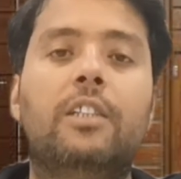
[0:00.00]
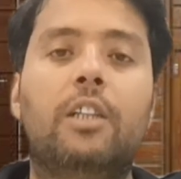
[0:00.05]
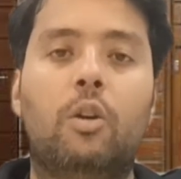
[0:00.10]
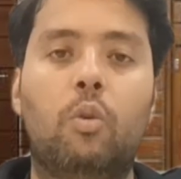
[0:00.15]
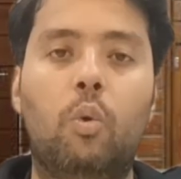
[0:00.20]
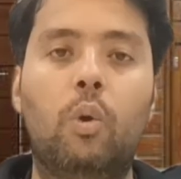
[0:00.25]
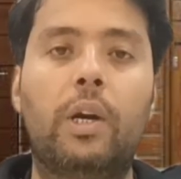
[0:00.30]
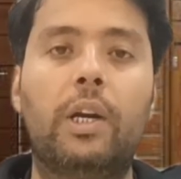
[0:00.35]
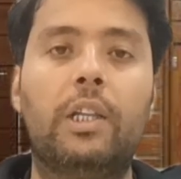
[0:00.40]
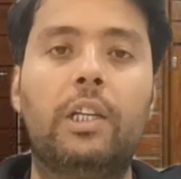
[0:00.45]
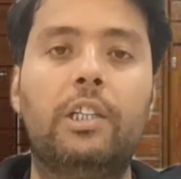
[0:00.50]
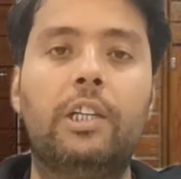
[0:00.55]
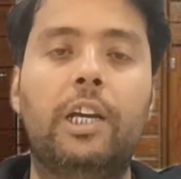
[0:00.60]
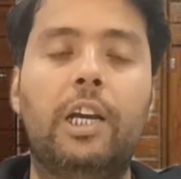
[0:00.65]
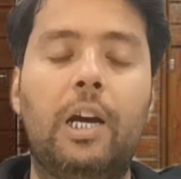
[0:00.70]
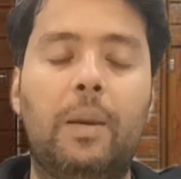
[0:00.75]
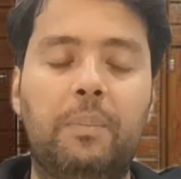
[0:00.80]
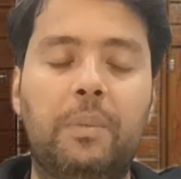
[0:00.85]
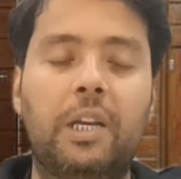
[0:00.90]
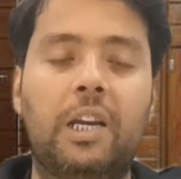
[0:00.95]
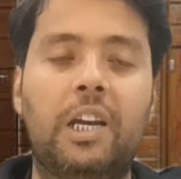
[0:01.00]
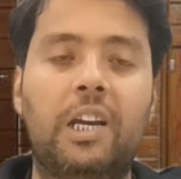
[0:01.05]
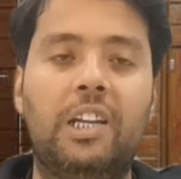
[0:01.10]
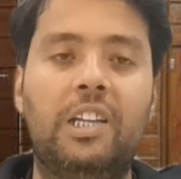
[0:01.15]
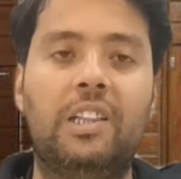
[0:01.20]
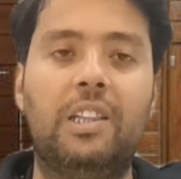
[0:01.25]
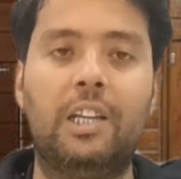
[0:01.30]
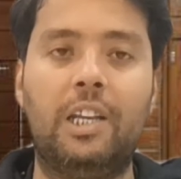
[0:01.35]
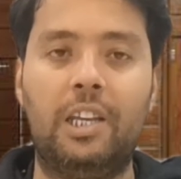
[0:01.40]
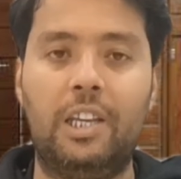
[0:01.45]
ज़रूर करते जाए अब तक के
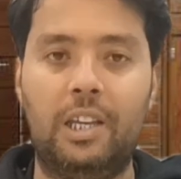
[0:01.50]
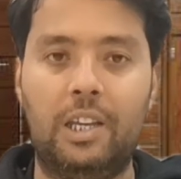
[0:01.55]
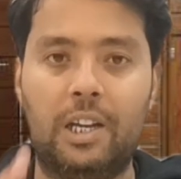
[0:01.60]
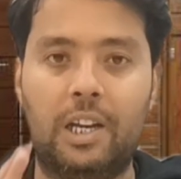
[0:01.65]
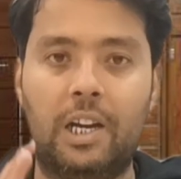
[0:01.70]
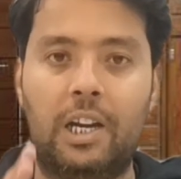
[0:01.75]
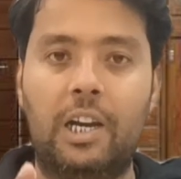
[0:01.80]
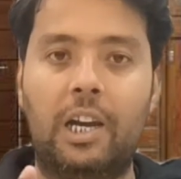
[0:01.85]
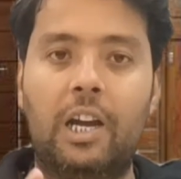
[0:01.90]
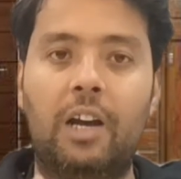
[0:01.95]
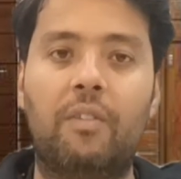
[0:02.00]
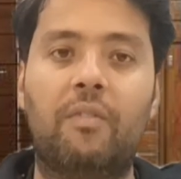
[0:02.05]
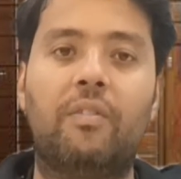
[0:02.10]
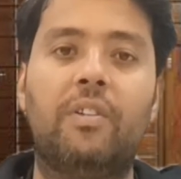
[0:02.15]
लिए इतना ही अल्लाह